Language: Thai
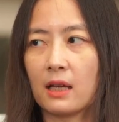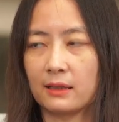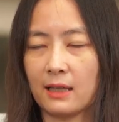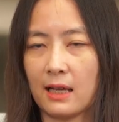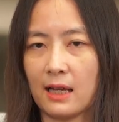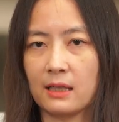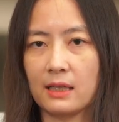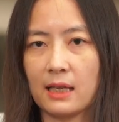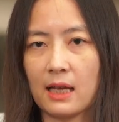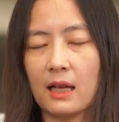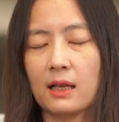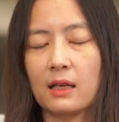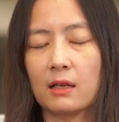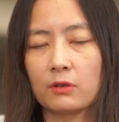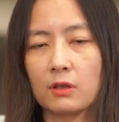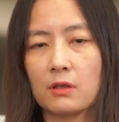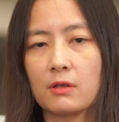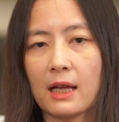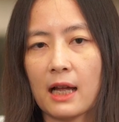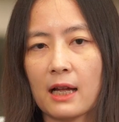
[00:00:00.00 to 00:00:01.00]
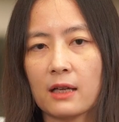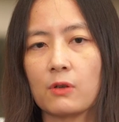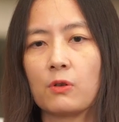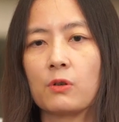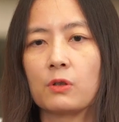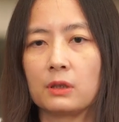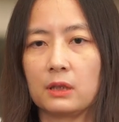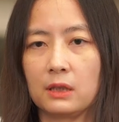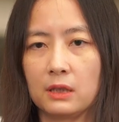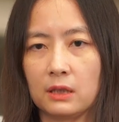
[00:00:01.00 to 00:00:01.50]
แต่อันนี้เราต้องการ
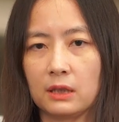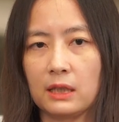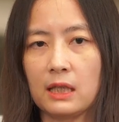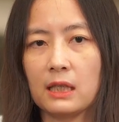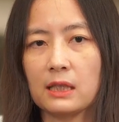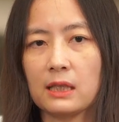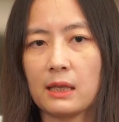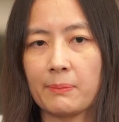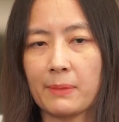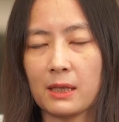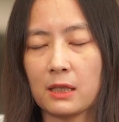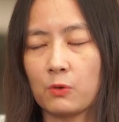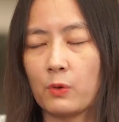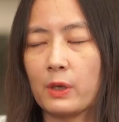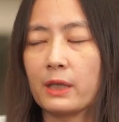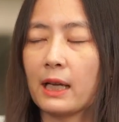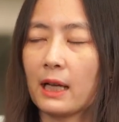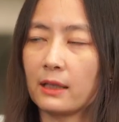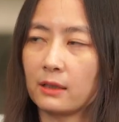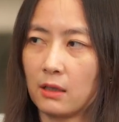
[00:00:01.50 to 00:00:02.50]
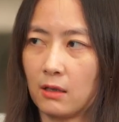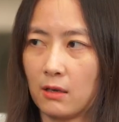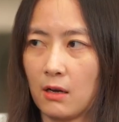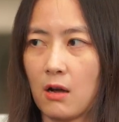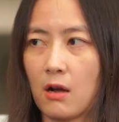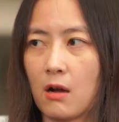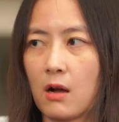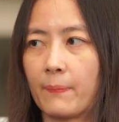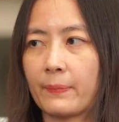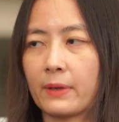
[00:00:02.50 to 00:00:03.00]
คนหนึ่งที่จะมาช่วยกันกร
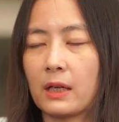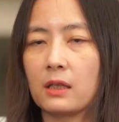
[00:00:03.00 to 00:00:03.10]
อง